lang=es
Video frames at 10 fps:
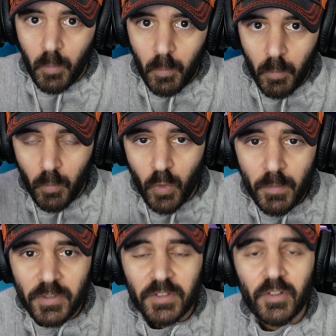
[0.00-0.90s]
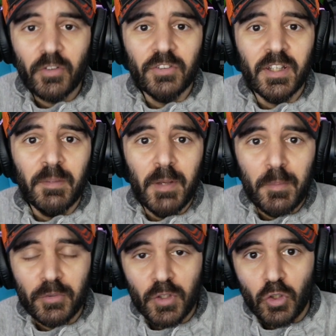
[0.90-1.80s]
Muy buenas a todos, aquí
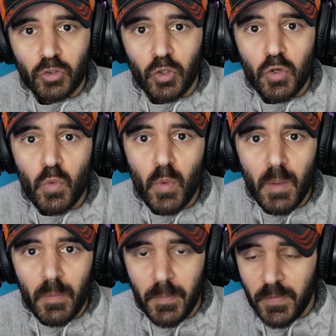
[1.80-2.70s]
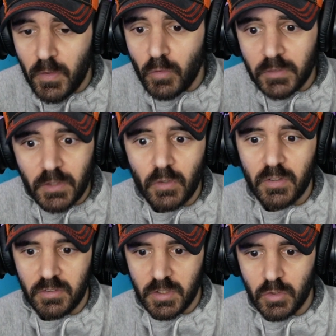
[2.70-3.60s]
venimos chicos con un nuevo vídeo un tanto
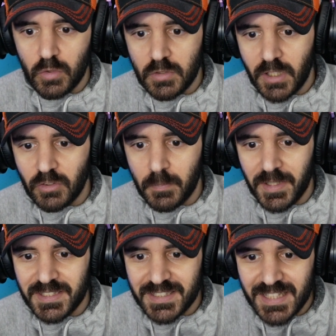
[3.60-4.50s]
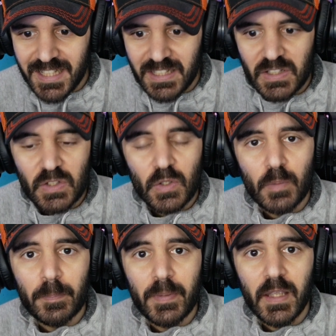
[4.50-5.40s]
distinto y un tanto más
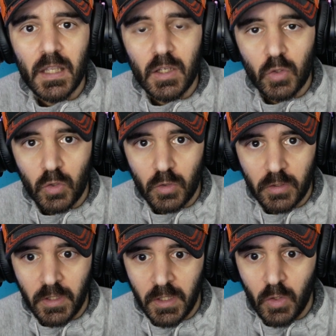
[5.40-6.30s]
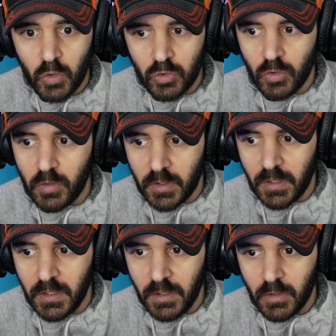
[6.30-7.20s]
serio Pero creo yo
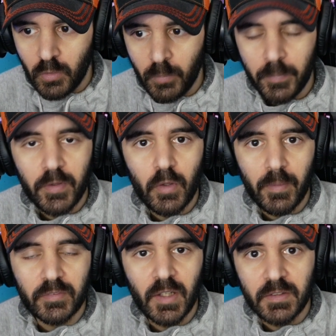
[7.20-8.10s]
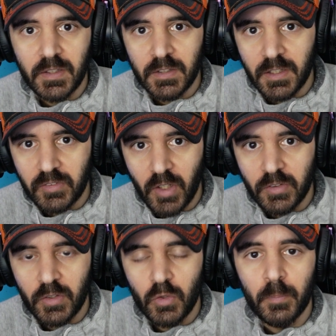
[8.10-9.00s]
que un vídeo bastante
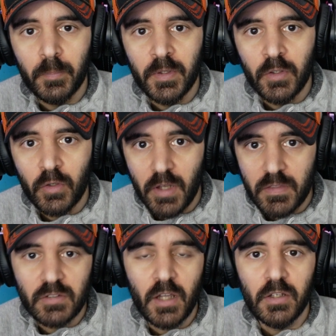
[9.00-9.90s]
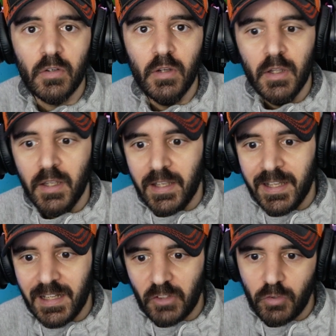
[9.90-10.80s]
interesante y un vídeo necesario
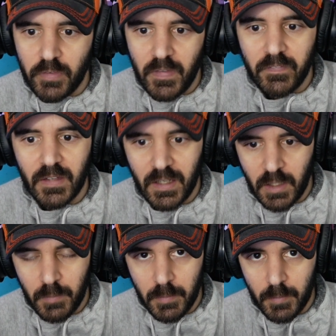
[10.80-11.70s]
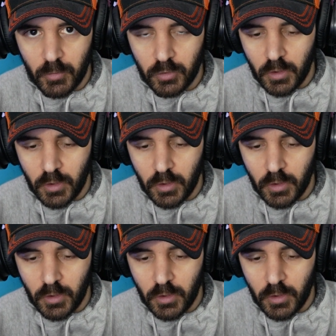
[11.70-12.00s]
en la sociedad en la que vivimos